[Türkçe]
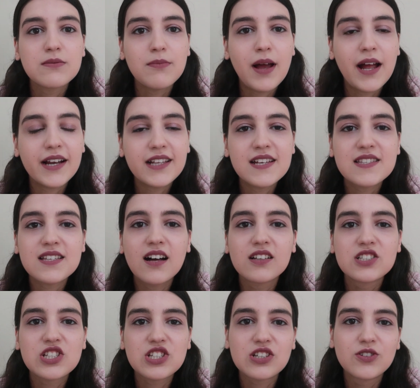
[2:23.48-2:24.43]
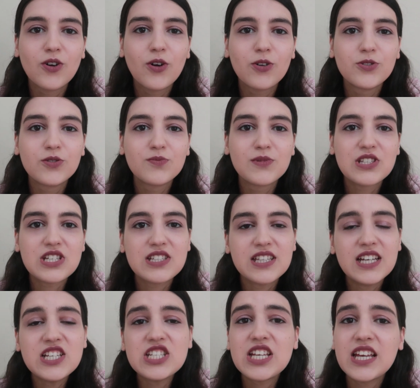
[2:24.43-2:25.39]
merkeze alışkın olduğum
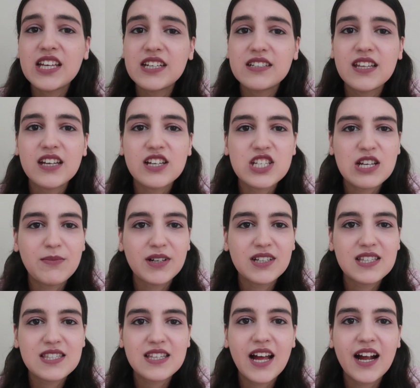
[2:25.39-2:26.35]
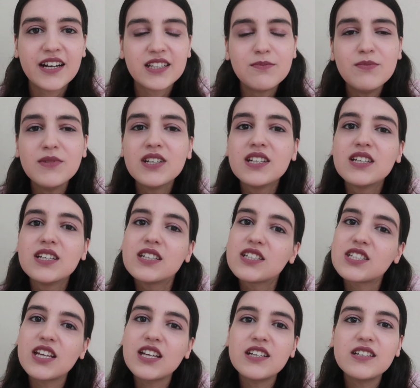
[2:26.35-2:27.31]
için de şehirde yaşamak isterdim.
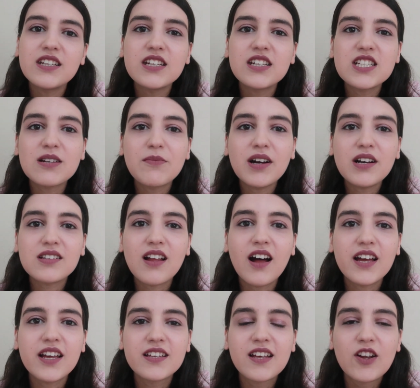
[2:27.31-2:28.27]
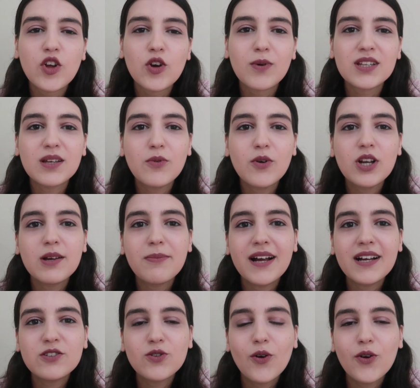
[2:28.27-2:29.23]
Şehirde yaşamak daha iyi geliyor bana. Böyle
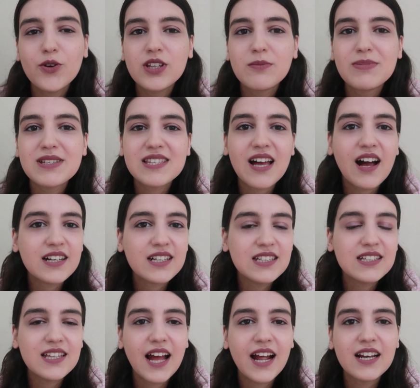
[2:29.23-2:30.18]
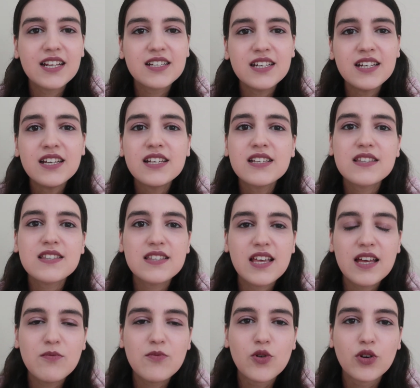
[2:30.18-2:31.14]
ben köy gibi sakin yerleri
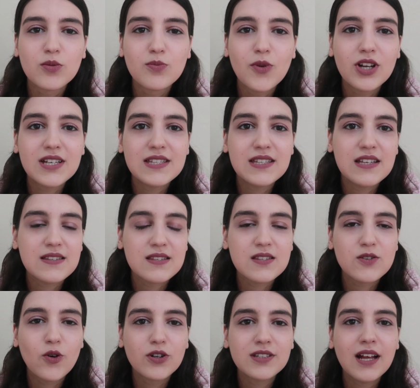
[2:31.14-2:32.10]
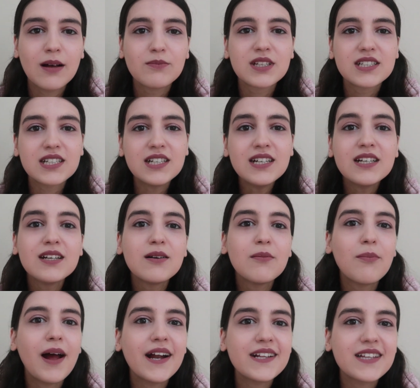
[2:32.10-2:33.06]
sevmiyorum böyle sessiz ortamları.
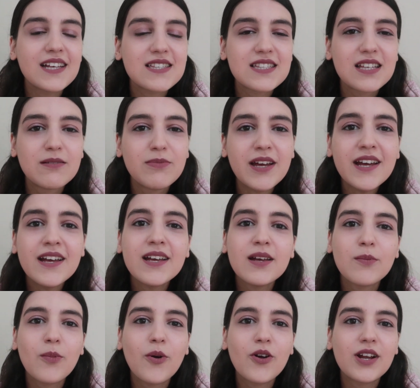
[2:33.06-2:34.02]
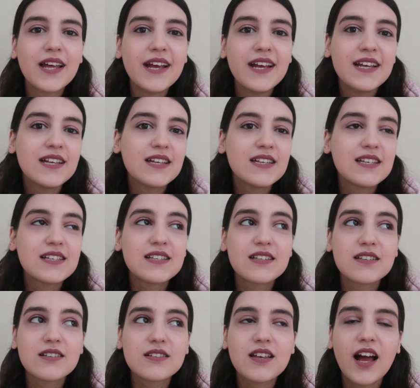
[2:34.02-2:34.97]
Merkez gibi böyle
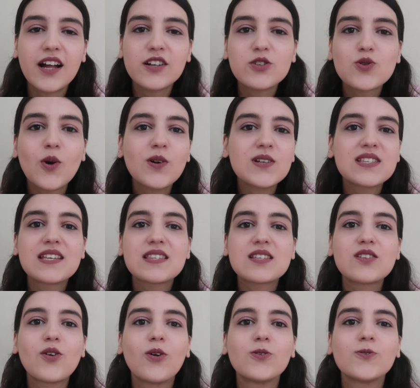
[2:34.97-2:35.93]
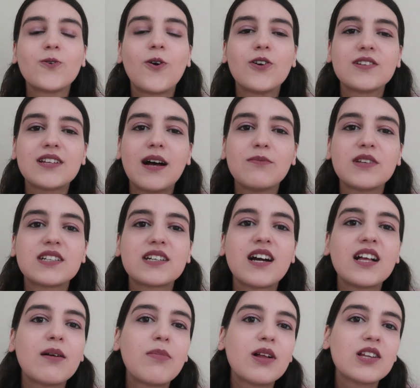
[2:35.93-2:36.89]
yani çok sesin olduğu ortamları,
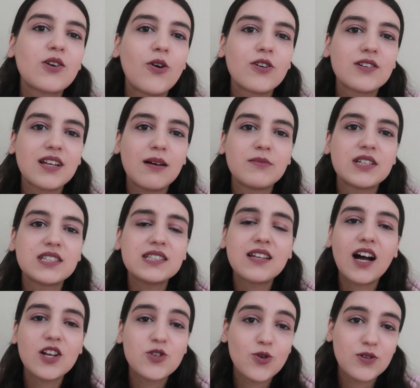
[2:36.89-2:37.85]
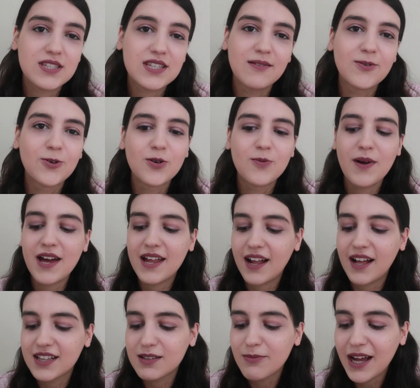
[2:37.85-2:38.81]
kalabalık ortamları daha çok seviyorum
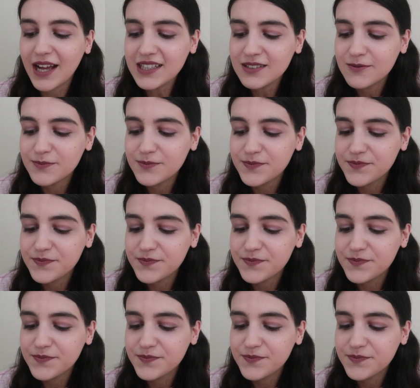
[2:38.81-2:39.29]
herhalde ben.